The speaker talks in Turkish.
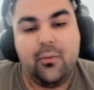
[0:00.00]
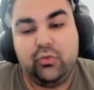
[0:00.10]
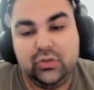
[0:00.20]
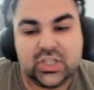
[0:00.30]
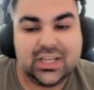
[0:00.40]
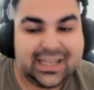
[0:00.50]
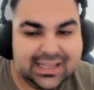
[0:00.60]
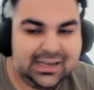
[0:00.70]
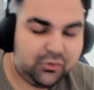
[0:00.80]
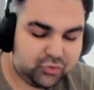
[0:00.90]
Bunun dışında
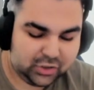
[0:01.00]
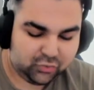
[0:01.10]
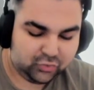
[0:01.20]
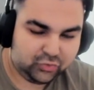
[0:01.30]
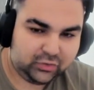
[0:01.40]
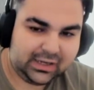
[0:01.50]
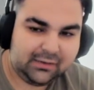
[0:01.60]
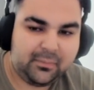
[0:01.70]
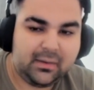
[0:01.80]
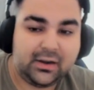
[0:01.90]
genel Legocan kodunu
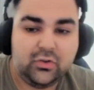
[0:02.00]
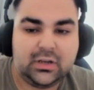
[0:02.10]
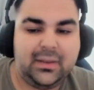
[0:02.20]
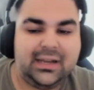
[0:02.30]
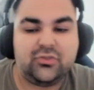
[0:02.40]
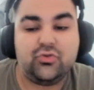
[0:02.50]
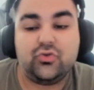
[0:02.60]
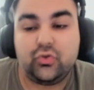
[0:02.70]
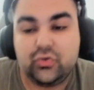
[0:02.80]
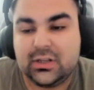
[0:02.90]
kullanarak para yüklemeleriniz
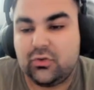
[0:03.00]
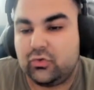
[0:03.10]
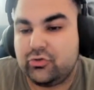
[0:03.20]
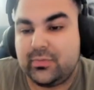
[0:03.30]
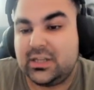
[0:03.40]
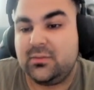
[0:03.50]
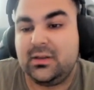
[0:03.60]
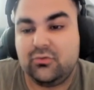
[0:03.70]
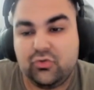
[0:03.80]
%30 yerine %35'lik